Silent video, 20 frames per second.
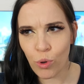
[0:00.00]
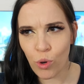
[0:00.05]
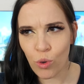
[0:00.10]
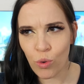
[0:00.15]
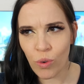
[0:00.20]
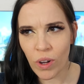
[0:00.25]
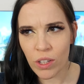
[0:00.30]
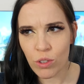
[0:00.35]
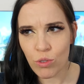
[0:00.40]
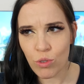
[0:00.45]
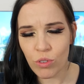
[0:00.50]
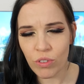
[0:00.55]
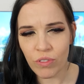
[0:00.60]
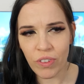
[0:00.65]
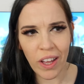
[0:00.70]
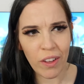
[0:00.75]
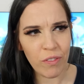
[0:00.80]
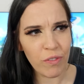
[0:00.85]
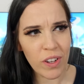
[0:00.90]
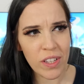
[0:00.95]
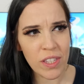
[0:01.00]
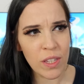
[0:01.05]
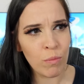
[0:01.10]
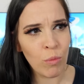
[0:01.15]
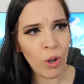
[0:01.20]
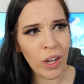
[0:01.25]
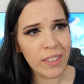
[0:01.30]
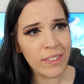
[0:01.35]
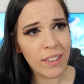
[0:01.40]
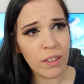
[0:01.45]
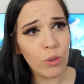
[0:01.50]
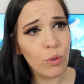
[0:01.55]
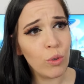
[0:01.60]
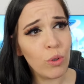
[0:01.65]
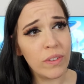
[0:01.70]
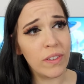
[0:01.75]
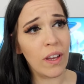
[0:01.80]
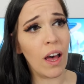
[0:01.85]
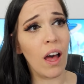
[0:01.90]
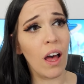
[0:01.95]
pourquoi tu devrais forcément être
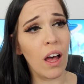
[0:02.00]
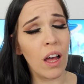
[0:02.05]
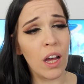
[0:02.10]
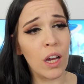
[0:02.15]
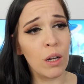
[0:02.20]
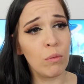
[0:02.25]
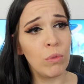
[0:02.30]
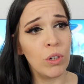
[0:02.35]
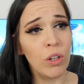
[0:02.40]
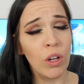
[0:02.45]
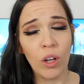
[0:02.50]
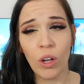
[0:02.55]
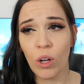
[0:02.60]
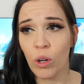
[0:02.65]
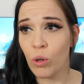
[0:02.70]
ultra humble,